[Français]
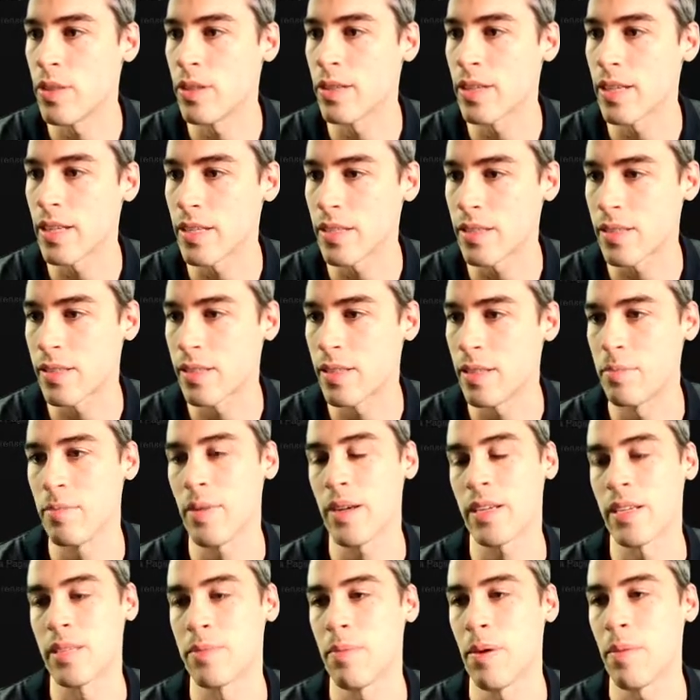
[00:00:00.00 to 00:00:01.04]
Il y a une quantité
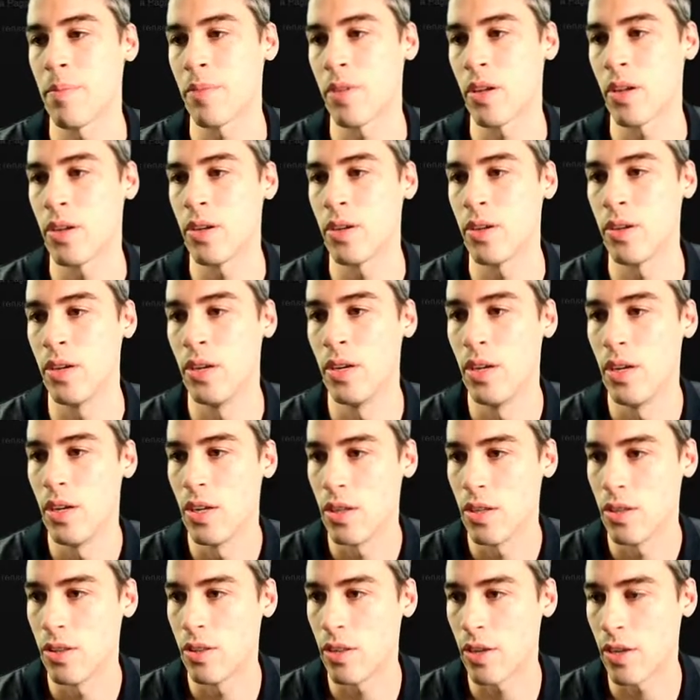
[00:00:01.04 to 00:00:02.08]
maximum de,
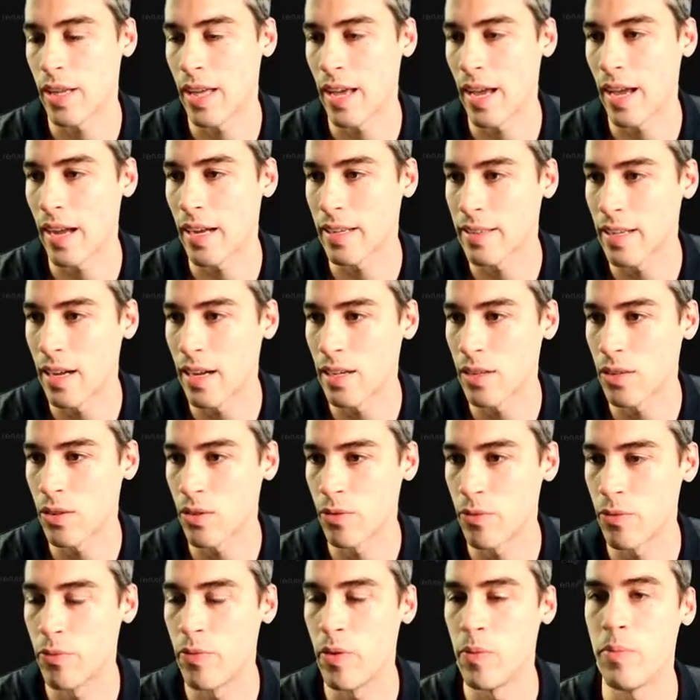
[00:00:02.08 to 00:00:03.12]
caractères,
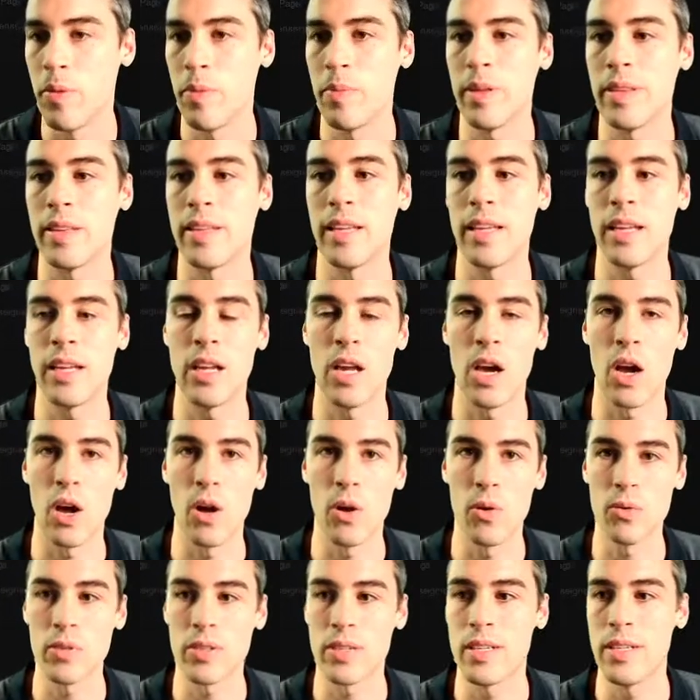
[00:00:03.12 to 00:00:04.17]
donc vous ne pouvez pas mettre des
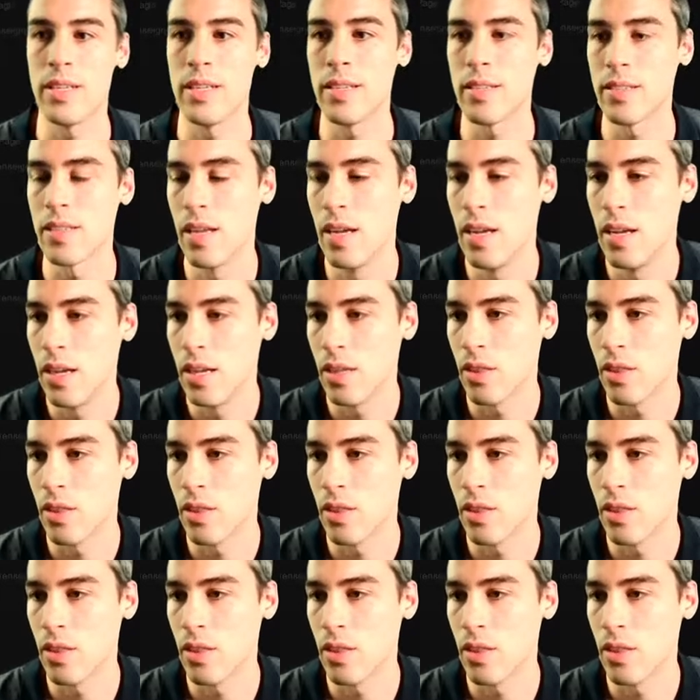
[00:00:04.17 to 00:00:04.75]
grosses listes.